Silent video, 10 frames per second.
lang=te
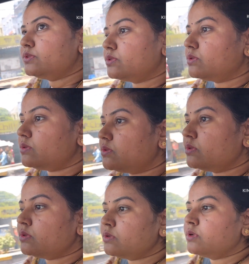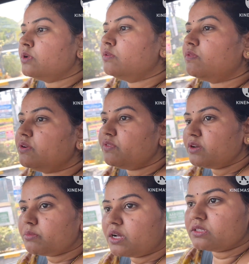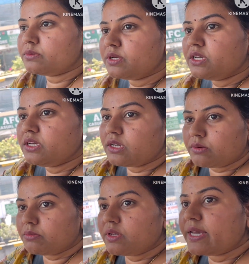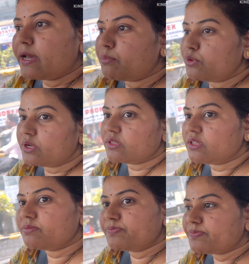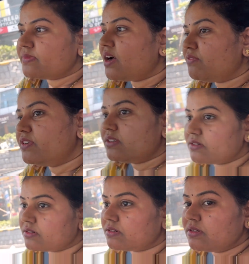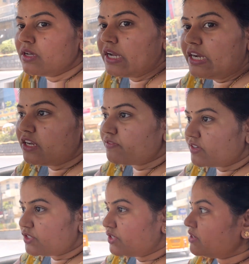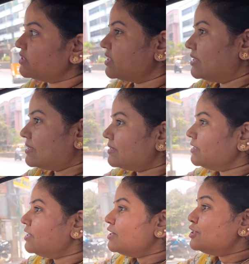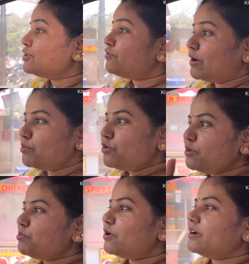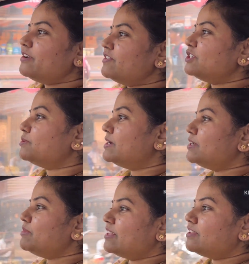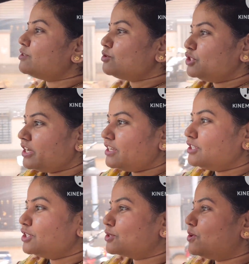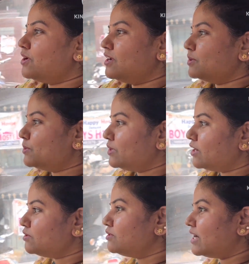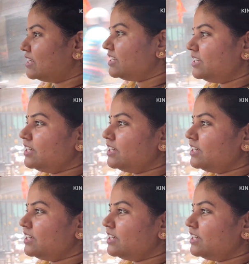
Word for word: సో వన్ వీక్ మాత్రమే గ్యాప్ ఉండింది ఆఫ్టర్ ఇంటర్ ఫస్ట్ ఇయర్ రిజల్ట్స్ సో వన్ మోర్ ఇంపార్టెంట్ విషయం అండి మీ అందరితో షేర్ చేసుకోవాలనుకున్నాను కానీ